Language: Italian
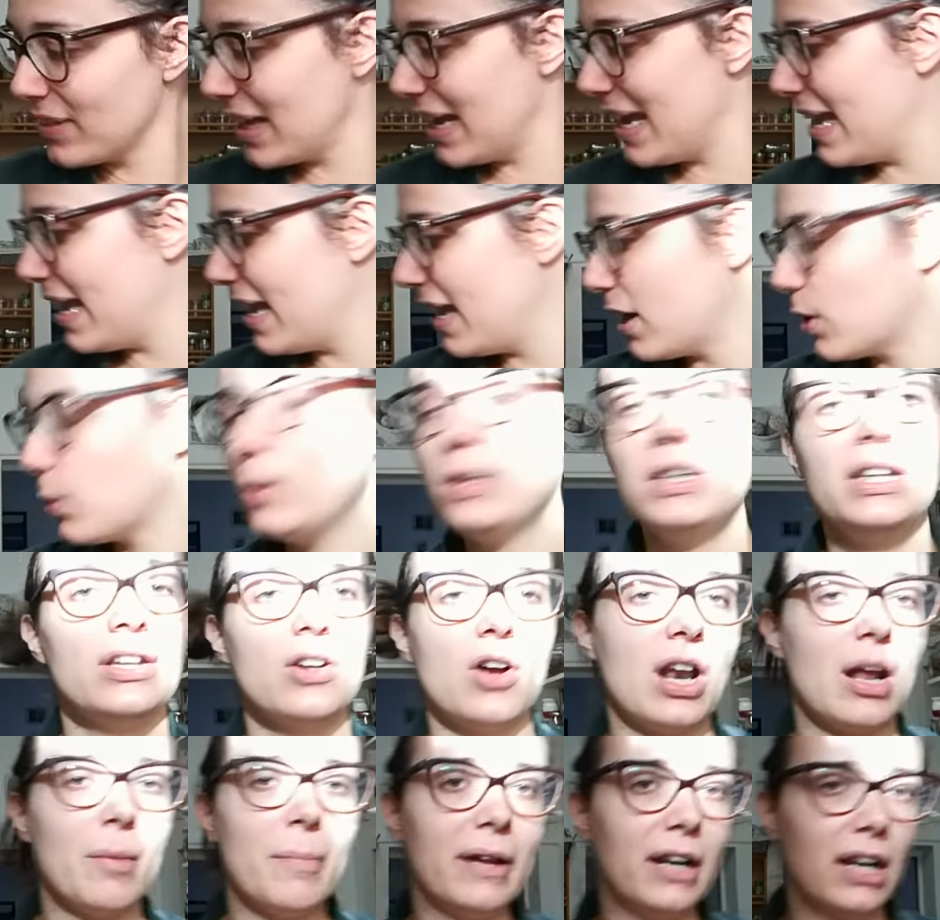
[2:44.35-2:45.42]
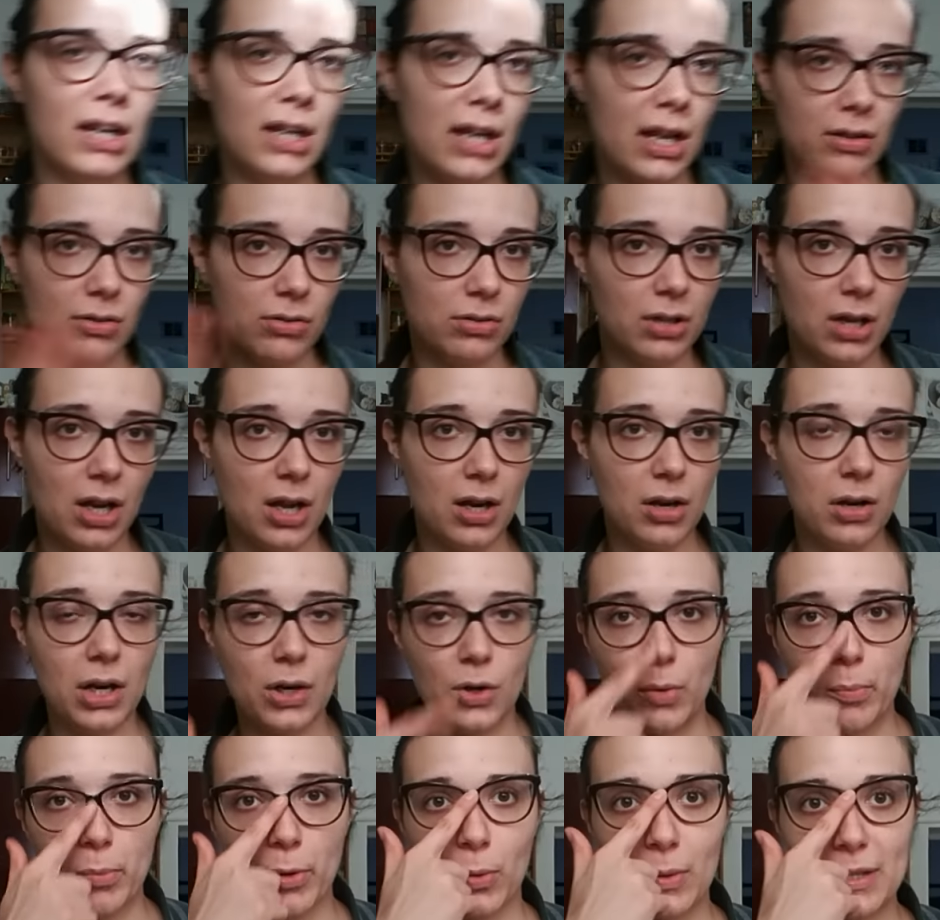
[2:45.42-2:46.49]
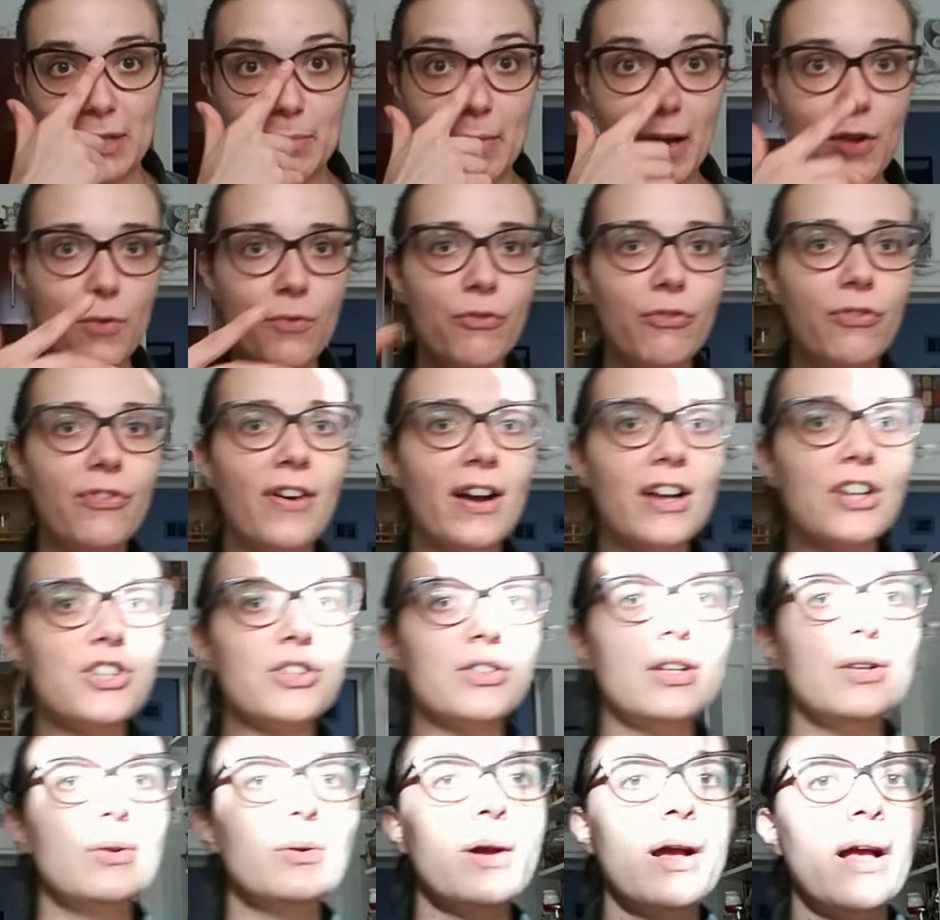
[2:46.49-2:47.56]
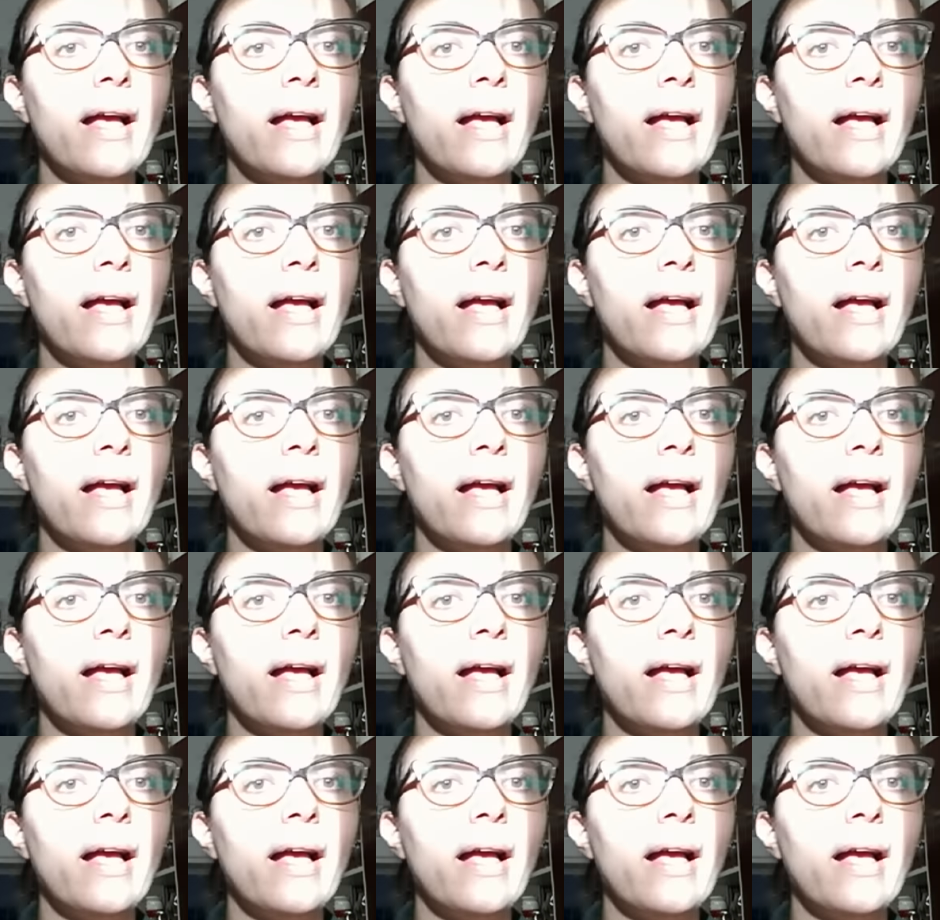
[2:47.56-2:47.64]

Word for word: E, eh, quindi no, la barilla non, non la compro quasi mai. Un fascio di...